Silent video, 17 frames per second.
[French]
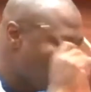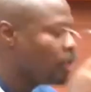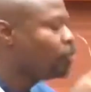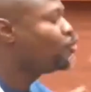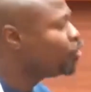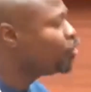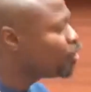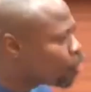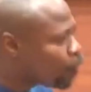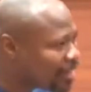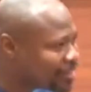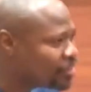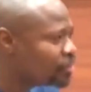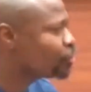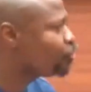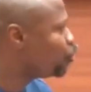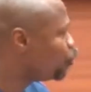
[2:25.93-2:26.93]
taux de
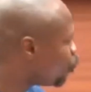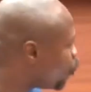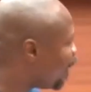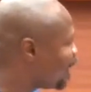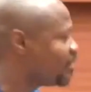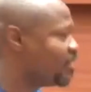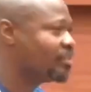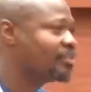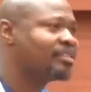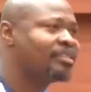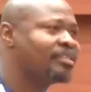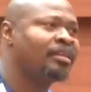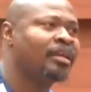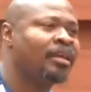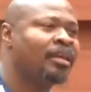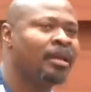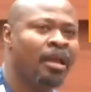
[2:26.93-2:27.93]
croissance, taux de croissance
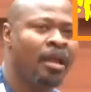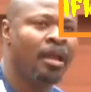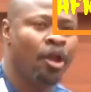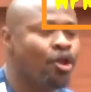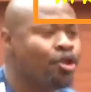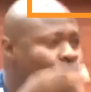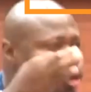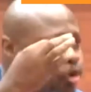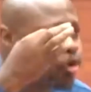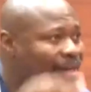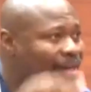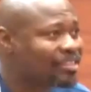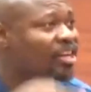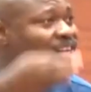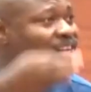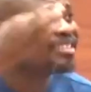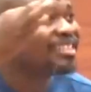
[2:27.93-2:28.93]
Une
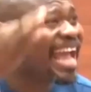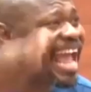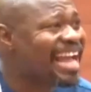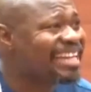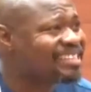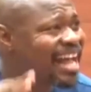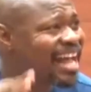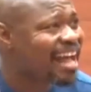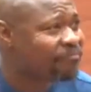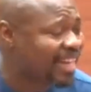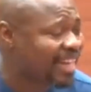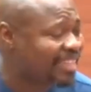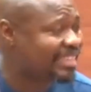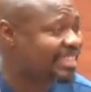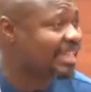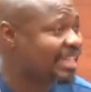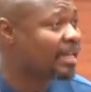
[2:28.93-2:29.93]
croissance
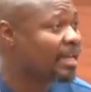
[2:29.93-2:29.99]
extravertie